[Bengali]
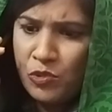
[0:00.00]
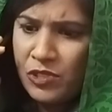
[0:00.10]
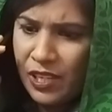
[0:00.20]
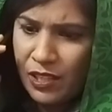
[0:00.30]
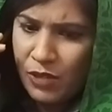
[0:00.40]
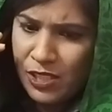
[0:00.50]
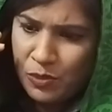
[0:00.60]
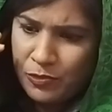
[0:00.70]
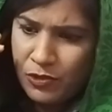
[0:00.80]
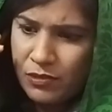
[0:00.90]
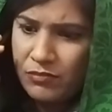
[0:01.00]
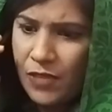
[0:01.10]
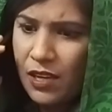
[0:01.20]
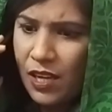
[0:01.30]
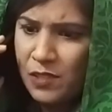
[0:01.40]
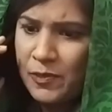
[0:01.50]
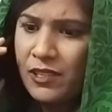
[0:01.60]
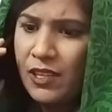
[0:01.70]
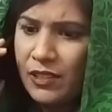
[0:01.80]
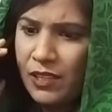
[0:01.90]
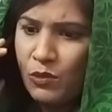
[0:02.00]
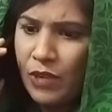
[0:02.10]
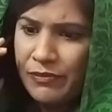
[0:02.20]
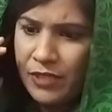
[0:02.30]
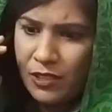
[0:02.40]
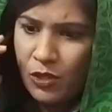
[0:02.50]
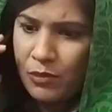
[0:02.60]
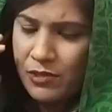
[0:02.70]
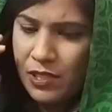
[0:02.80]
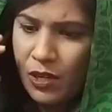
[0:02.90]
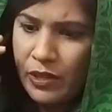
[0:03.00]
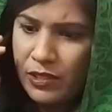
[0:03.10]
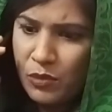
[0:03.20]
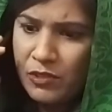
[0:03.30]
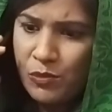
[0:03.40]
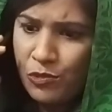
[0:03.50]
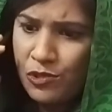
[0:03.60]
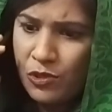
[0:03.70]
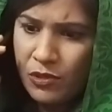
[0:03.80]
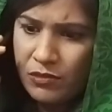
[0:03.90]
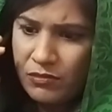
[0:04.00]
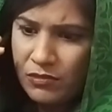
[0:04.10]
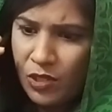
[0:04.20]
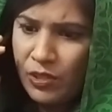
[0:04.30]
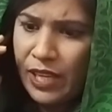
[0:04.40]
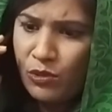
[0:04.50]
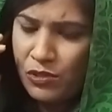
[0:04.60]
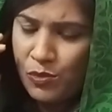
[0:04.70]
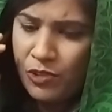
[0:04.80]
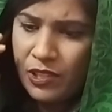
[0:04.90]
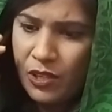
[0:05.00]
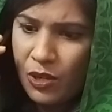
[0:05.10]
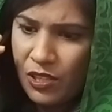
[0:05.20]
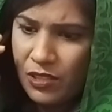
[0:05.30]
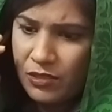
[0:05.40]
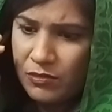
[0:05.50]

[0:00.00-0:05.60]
বুঝা না আজব তো হাজব্যান্ড না থাকলে ওয়াইফের কি অবস্থা হয় এটা তুমি একটু বুঝো এগুলি এত কিছু বলতে হয়